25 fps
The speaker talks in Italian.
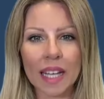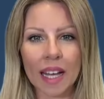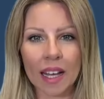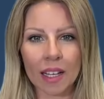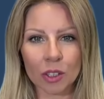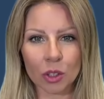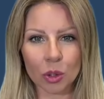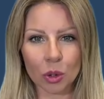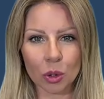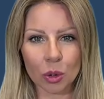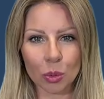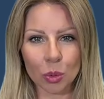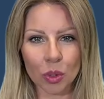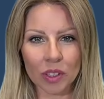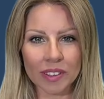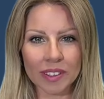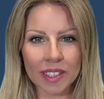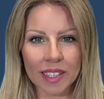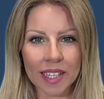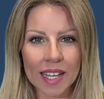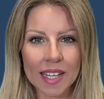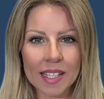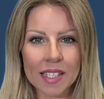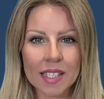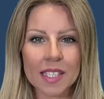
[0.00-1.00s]
nato il tuo
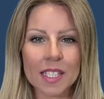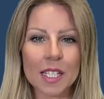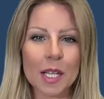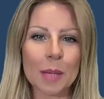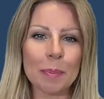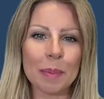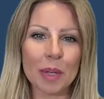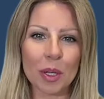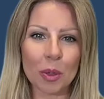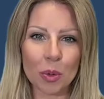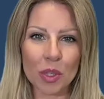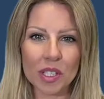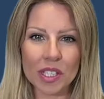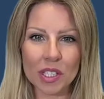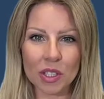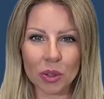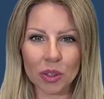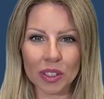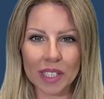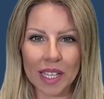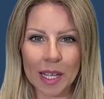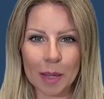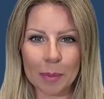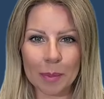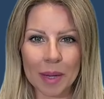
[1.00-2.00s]
interesse per
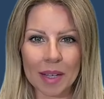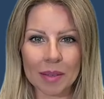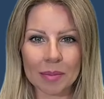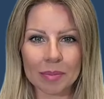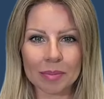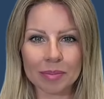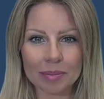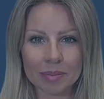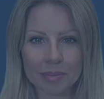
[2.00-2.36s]
questo tema?